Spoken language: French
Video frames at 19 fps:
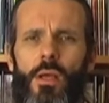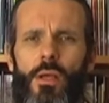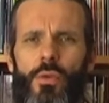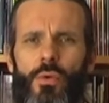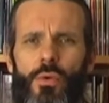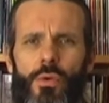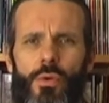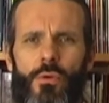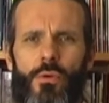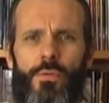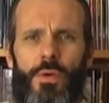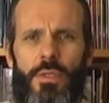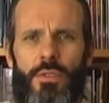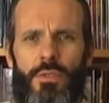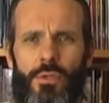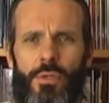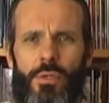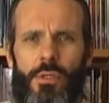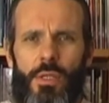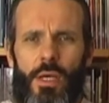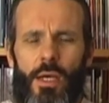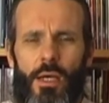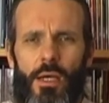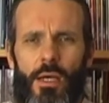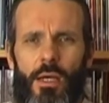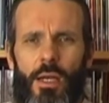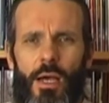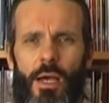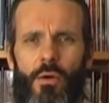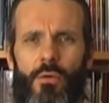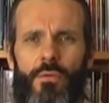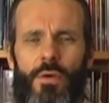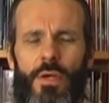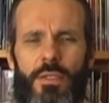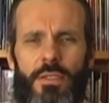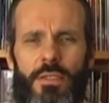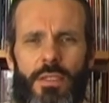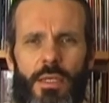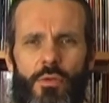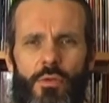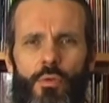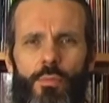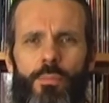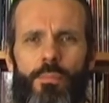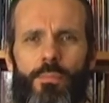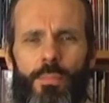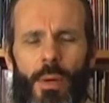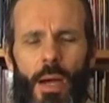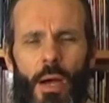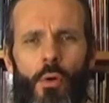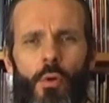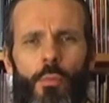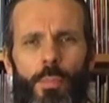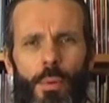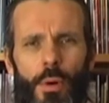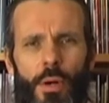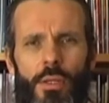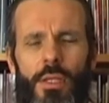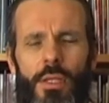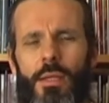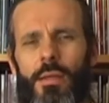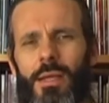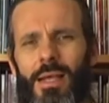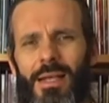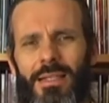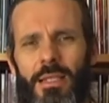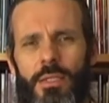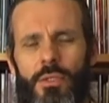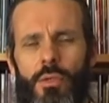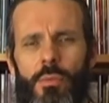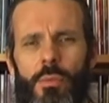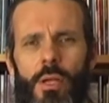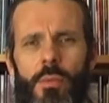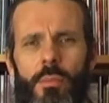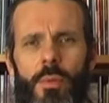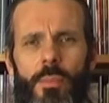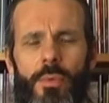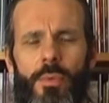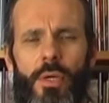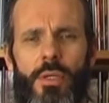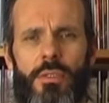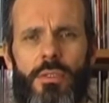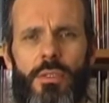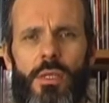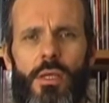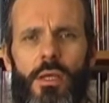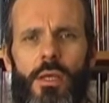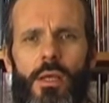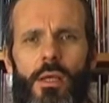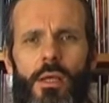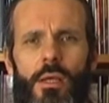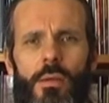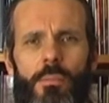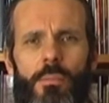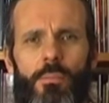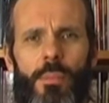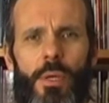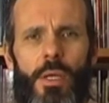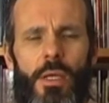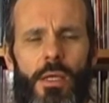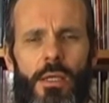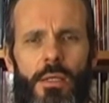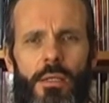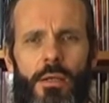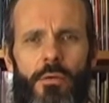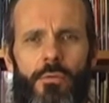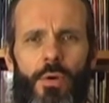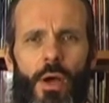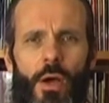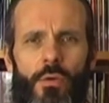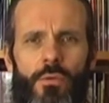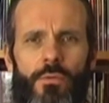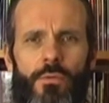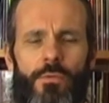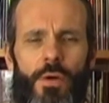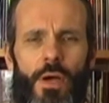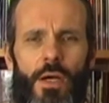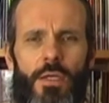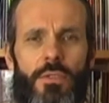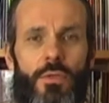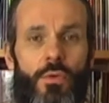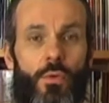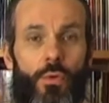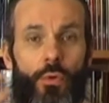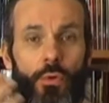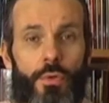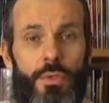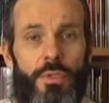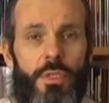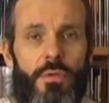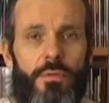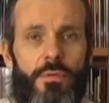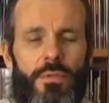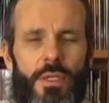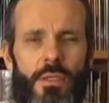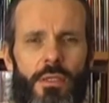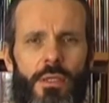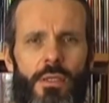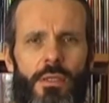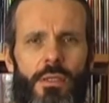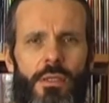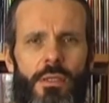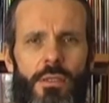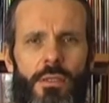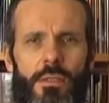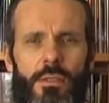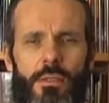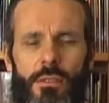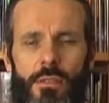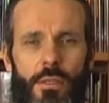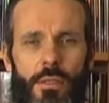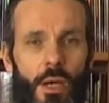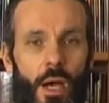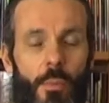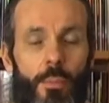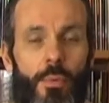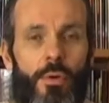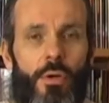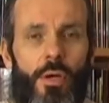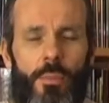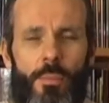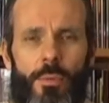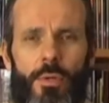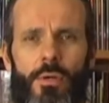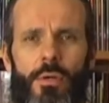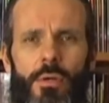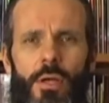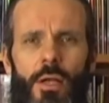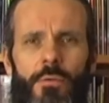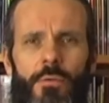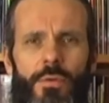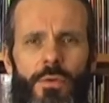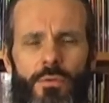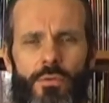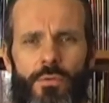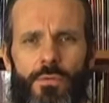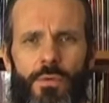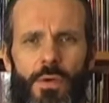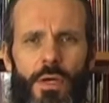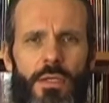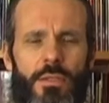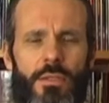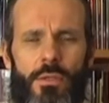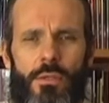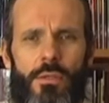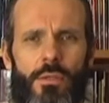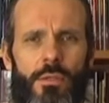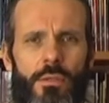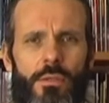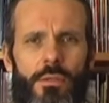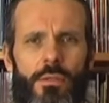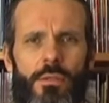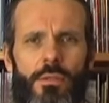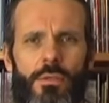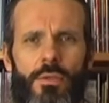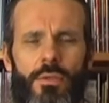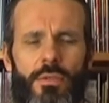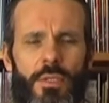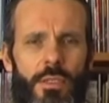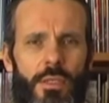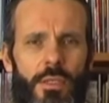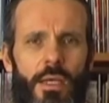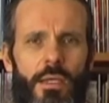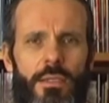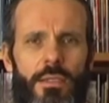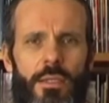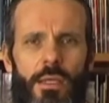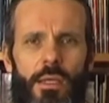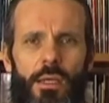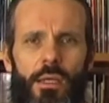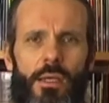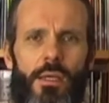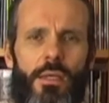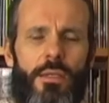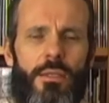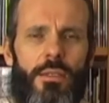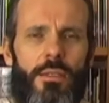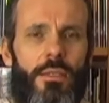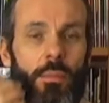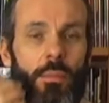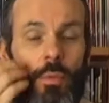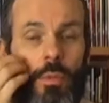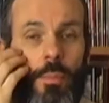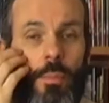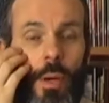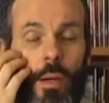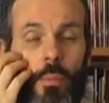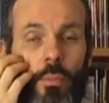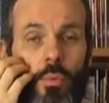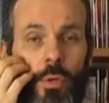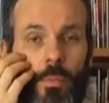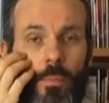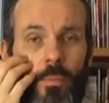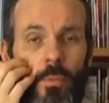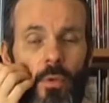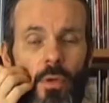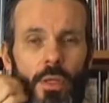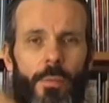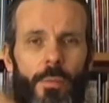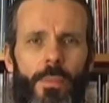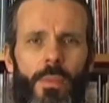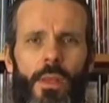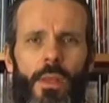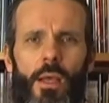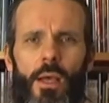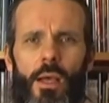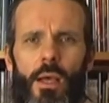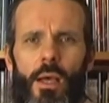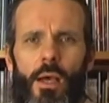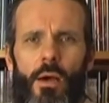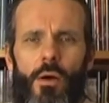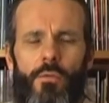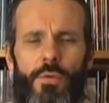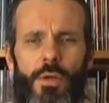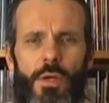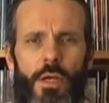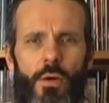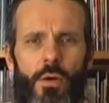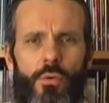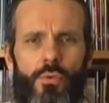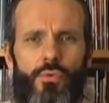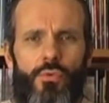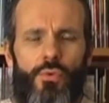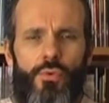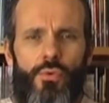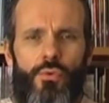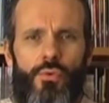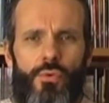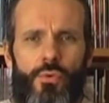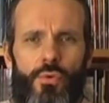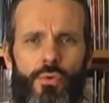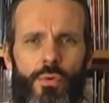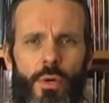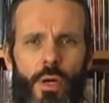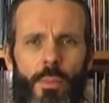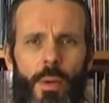Donc phrase de coda, là on va essayer de ne pas reprendre exactement les mêmes notes, mais d'avoir une phrase conclusive, c'est-à-dire qui, un peu comme la fin d'une phrase dans un texte, qui termine par un point. En fait, là, on tourne autour de quoi